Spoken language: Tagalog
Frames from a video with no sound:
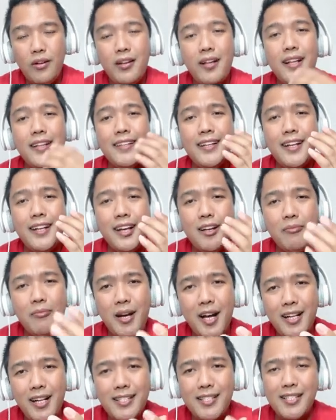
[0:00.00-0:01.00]
na
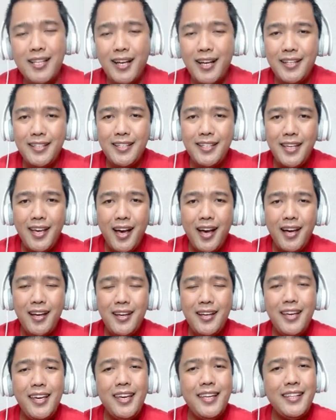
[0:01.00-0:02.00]
nagmahal sa kanya,
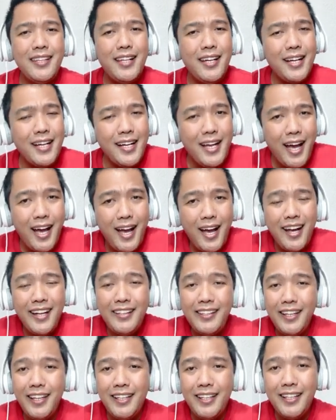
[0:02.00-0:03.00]

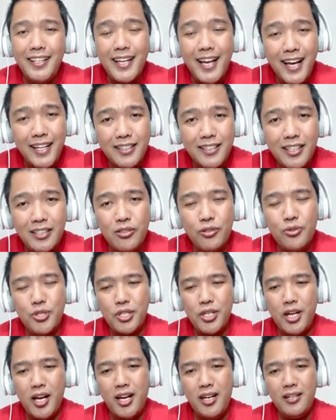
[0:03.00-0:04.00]
inalagaan, iningatan ko
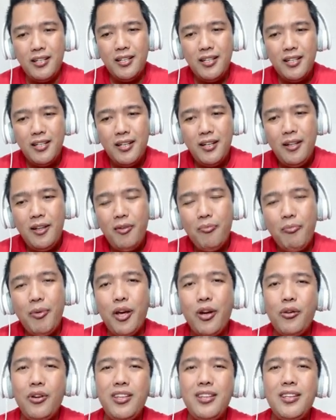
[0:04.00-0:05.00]
siya,
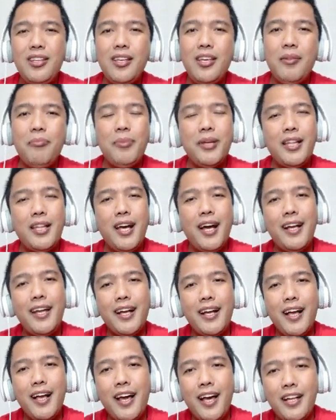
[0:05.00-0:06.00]
pero hindi niya
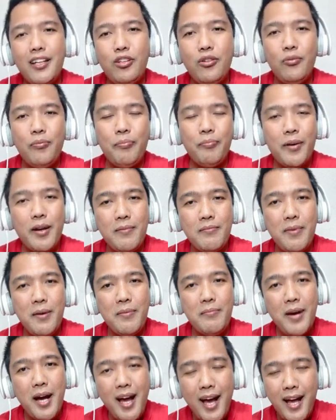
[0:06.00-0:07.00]
pinahalagahan yung
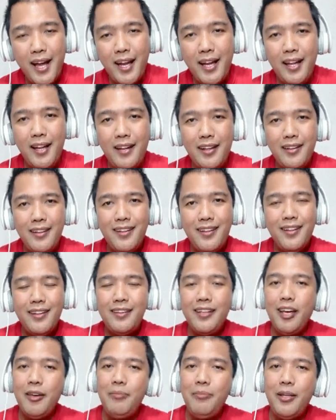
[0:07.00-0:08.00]
pagmamahal
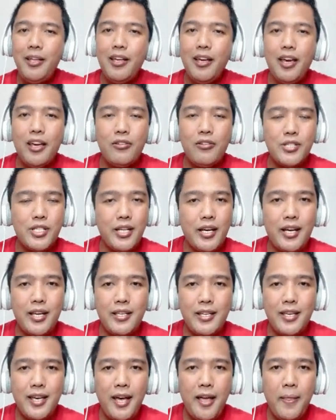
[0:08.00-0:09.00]
na ibinigay ko sa
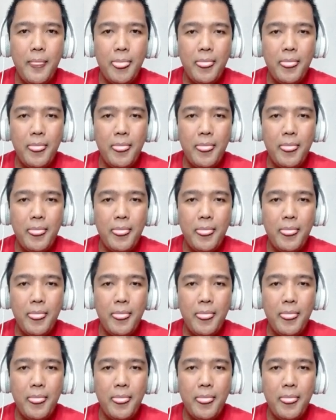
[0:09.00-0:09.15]
kanya.